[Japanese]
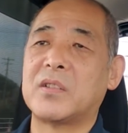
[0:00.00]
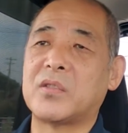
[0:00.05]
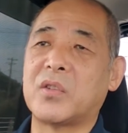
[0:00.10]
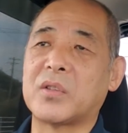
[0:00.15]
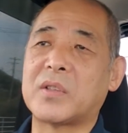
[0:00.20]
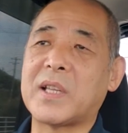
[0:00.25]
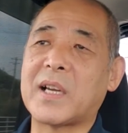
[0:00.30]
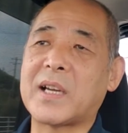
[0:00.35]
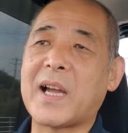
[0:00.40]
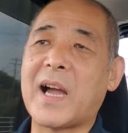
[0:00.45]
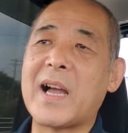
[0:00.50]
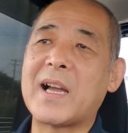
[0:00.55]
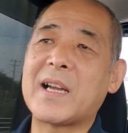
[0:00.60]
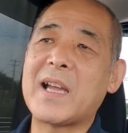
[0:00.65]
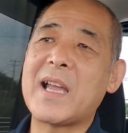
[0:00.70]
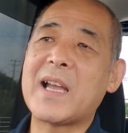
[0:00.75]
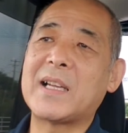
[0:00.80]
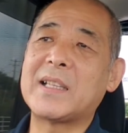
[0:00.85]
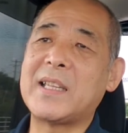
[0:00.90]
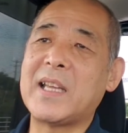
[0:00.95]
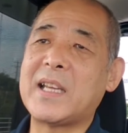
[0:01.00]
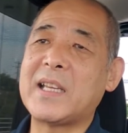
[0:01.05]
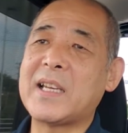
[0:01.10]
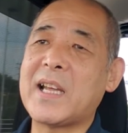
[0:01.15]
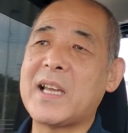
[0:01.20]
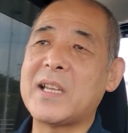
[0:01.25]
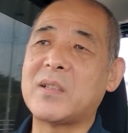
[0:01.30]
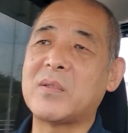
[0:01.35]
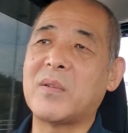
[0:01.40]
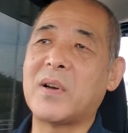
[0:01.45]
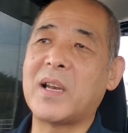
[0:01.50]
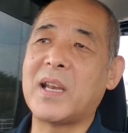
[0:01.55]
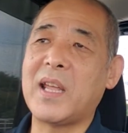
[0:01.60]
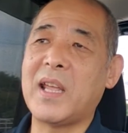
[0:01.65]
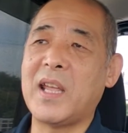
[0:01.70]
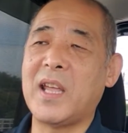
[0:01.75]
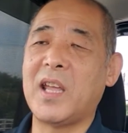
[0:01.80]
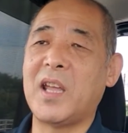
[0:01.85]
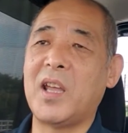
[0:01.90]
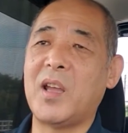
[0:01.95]
そういった考えができない人は
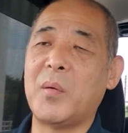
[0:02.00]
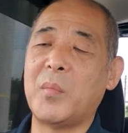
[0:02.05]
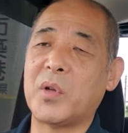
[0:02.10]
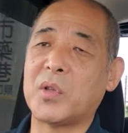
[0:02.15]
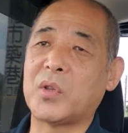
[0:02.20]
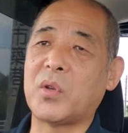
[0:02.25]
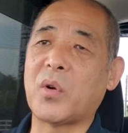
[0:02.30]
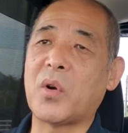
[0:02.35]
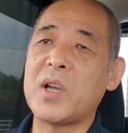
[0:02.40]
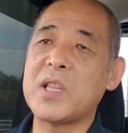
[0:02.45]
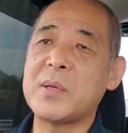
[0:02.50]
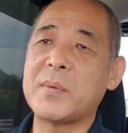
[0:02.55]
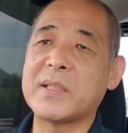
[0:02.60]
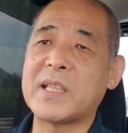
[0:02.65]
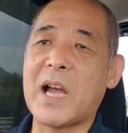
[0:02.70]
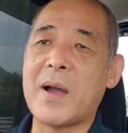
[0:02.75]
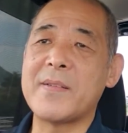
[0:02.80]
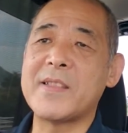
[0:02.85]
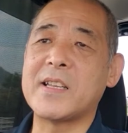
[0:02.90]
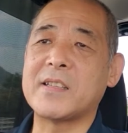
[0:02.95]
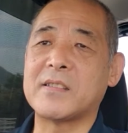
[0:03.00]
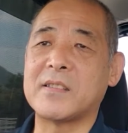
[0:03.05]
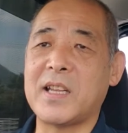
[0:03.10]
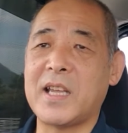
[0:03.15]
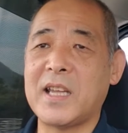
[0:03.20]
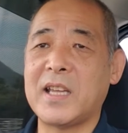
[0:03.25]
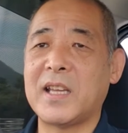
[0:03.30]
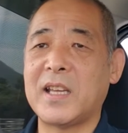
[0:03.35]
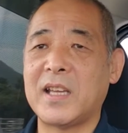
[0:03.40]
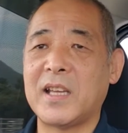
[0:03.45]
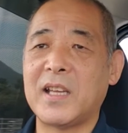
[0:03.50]
ねもうどこ行ってもダメですね